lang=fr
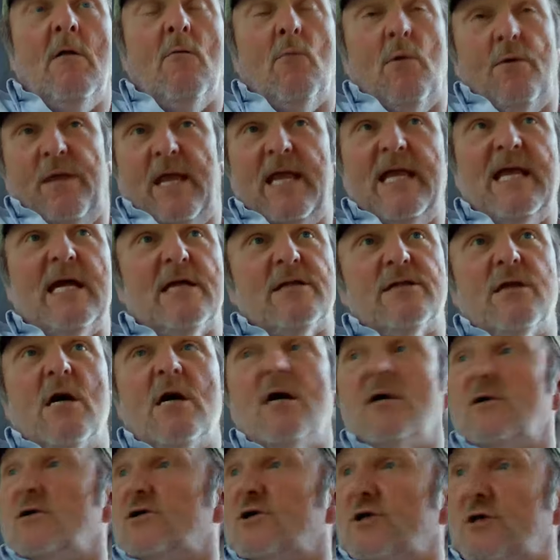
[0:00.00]
Et quand
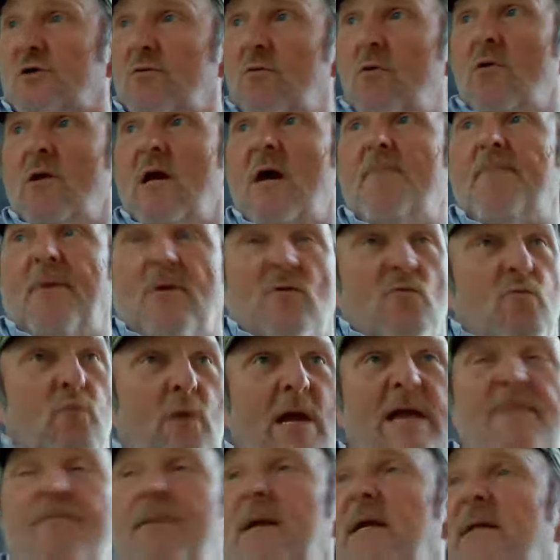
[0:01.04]
ils auront bien bousillé
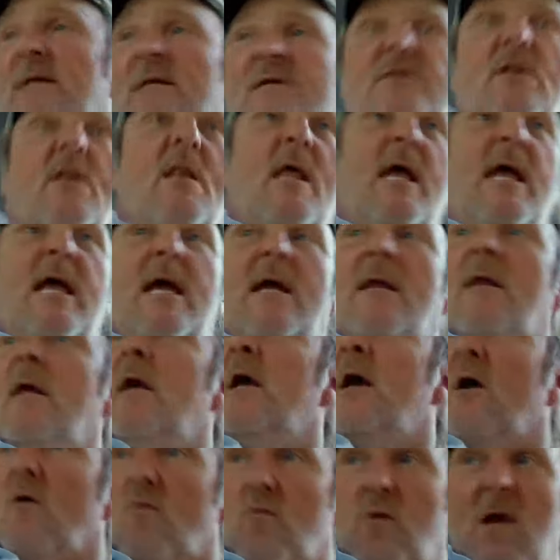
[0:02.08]
la région
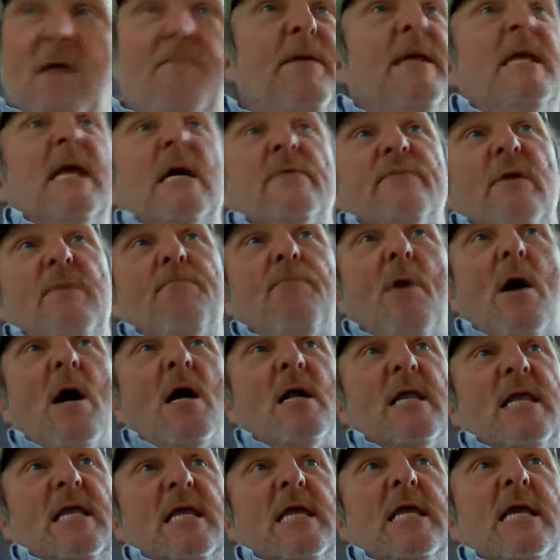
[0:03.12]
et bien
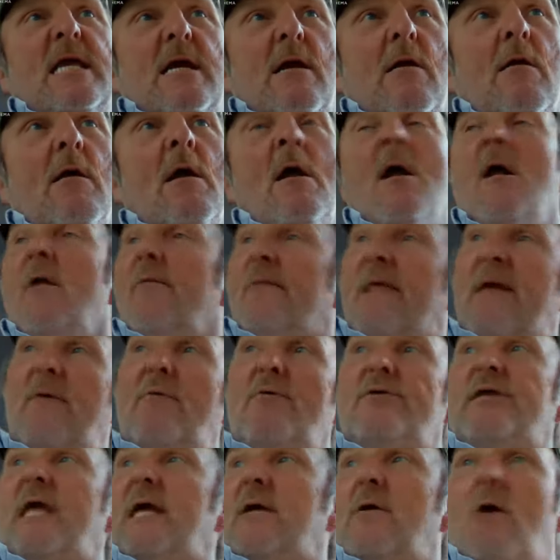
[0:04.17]
profité de tout le monde,
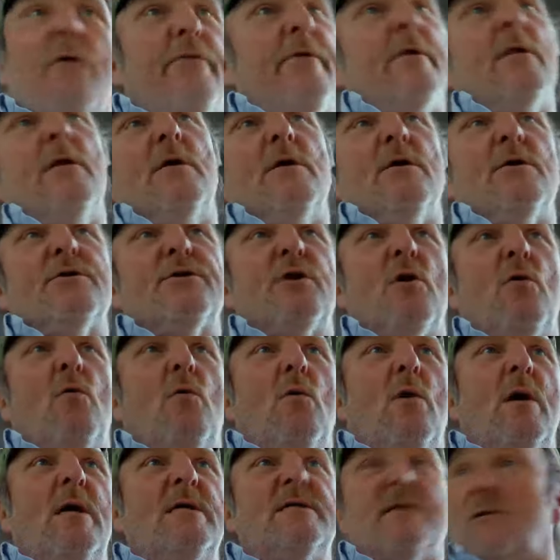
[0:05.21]
ils
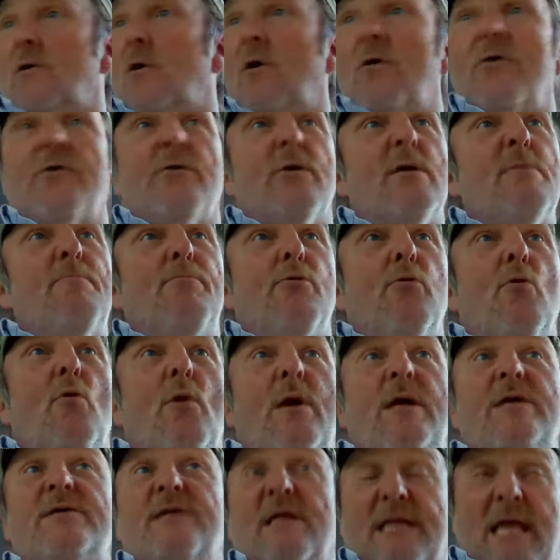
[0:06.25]
reprendront leurs petits
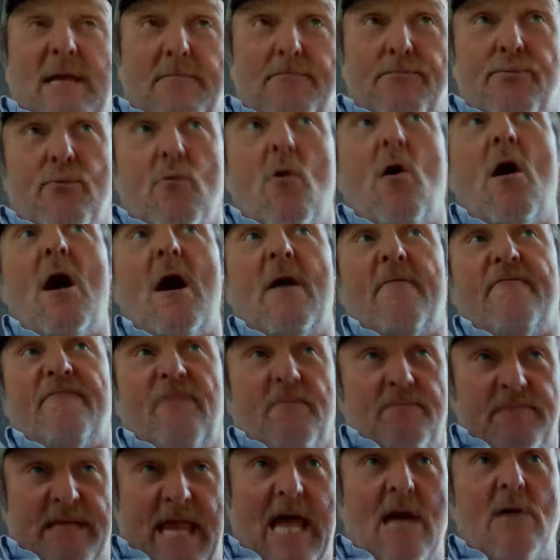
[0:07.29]
jouets et tous les
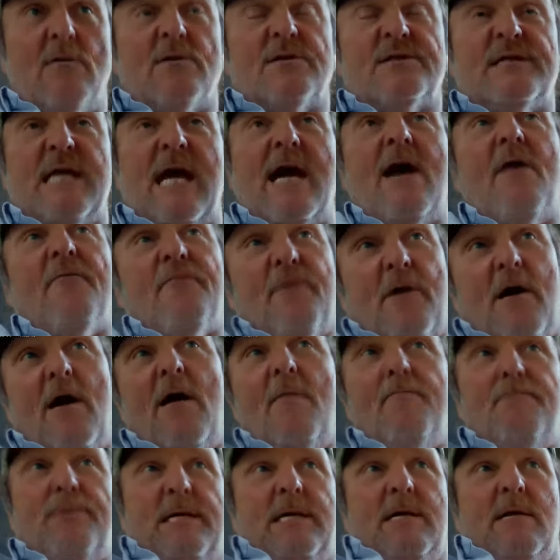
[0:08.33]
employés qu'ils avaient fait venir du
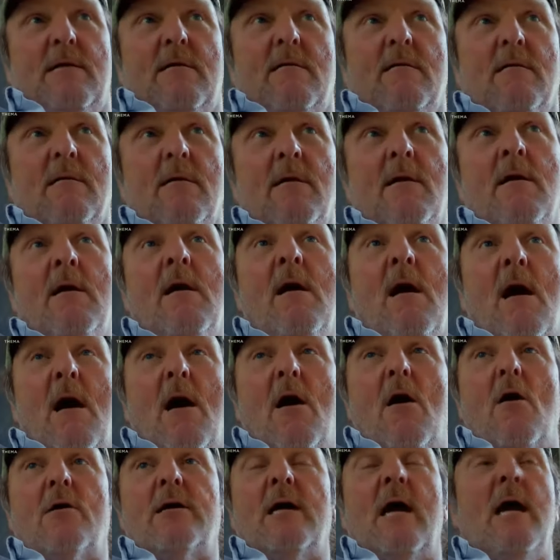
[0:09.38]
Sud
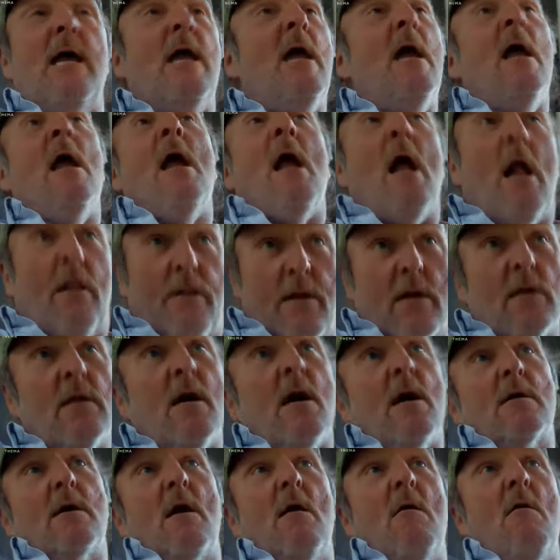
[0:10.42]
et ils repartiront en
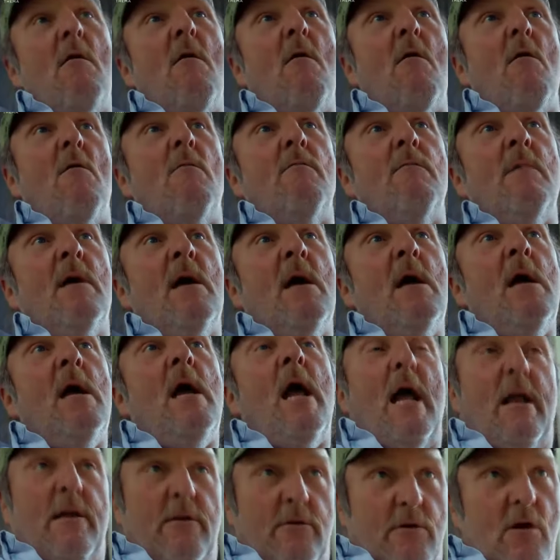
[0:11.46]
nous laissant leur cochonnerie
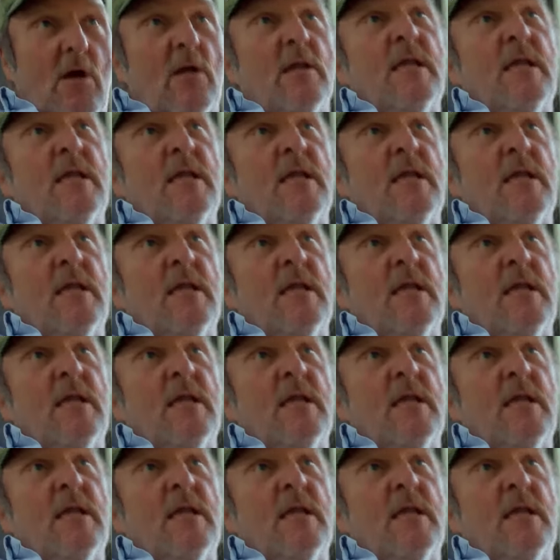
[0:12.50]
toxique.